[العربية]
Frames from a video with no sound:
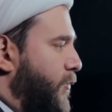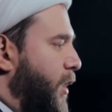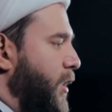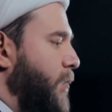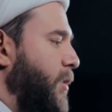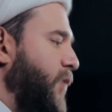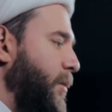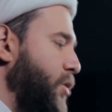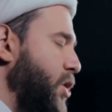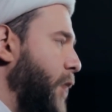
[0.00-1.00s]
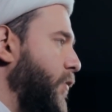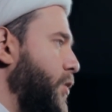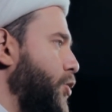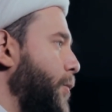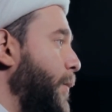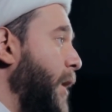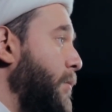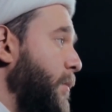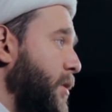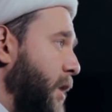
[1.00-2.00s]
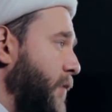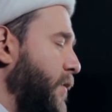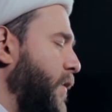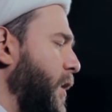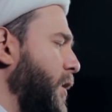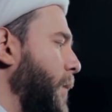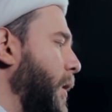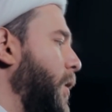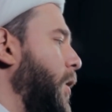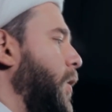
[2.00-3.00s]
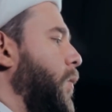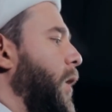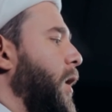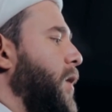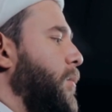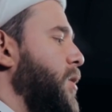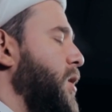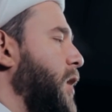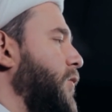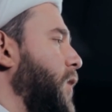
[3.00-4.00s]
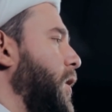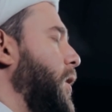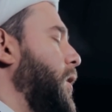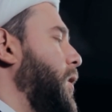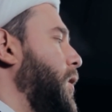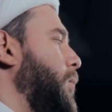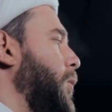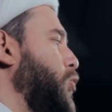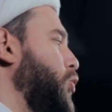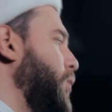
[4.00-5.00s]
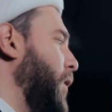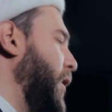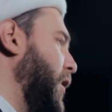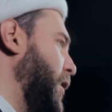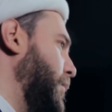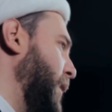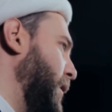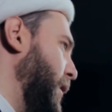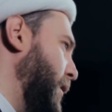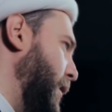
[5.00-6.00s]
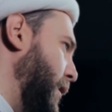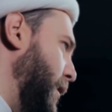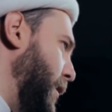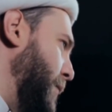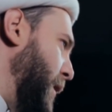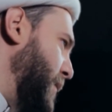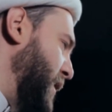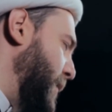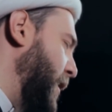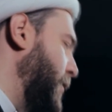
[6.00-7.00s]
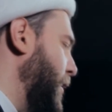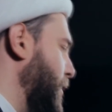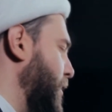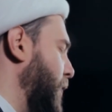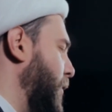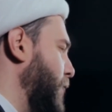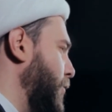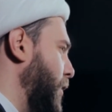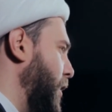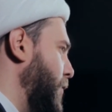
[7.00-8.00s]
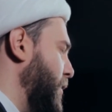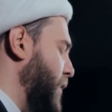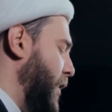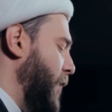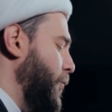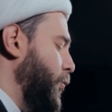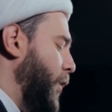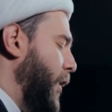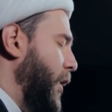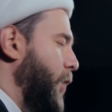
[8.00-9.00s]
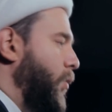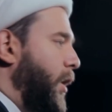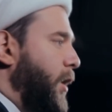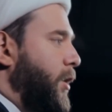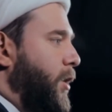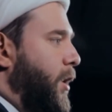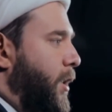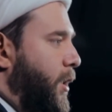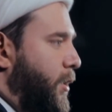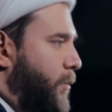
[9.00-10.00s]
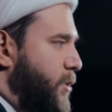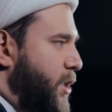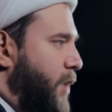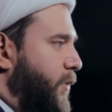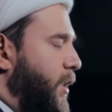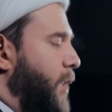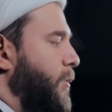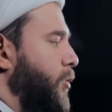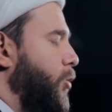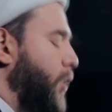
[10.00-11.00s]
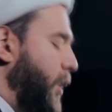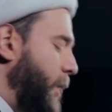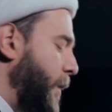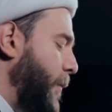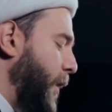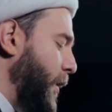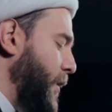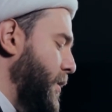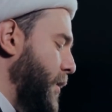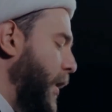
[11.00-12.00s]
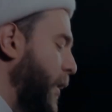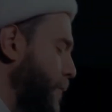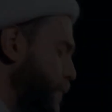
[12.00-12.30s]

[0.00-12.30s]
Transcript: فاطمة في مصحف سمي بمصحف فاطمة وهذا المصحف آه، موجود الآن بين يدي إمام زماننا صلوات الله وسلامه عليه ولا يظهر هذا المصحف إلا بظهور الإمام عليه السلام